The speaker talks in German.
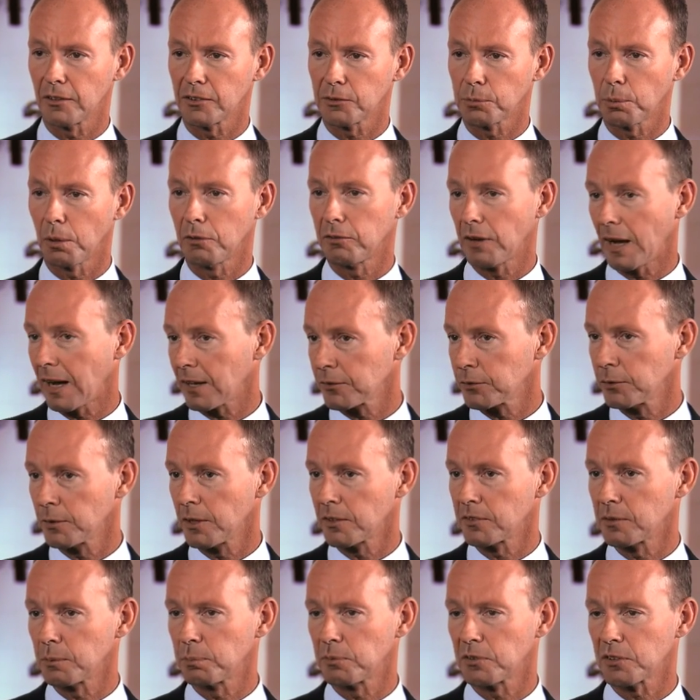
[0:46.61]
und zwar auf
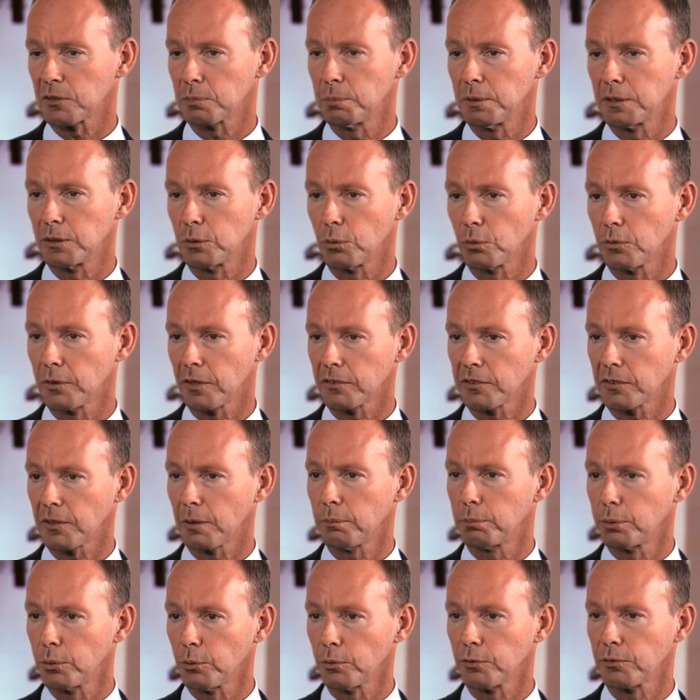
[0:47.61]
870 Millionen, das ist
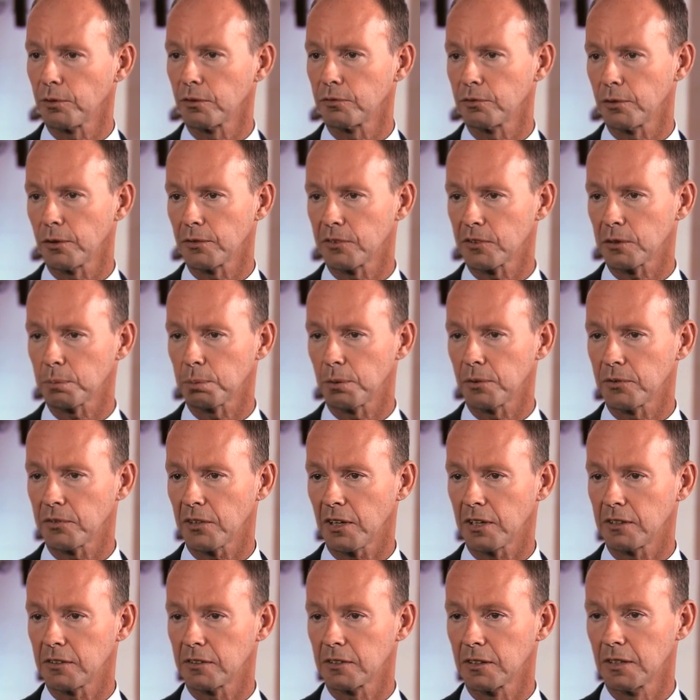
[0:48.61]
ein Plus von 40
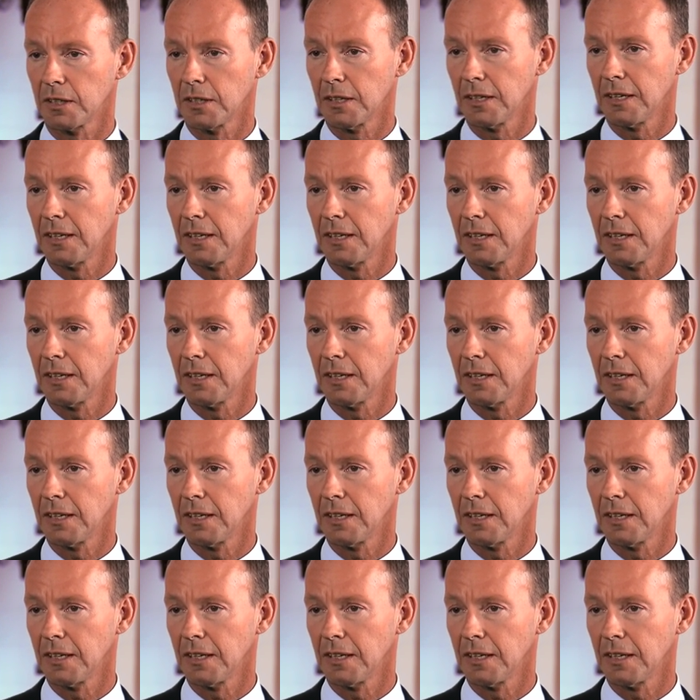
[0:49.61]
Prozent.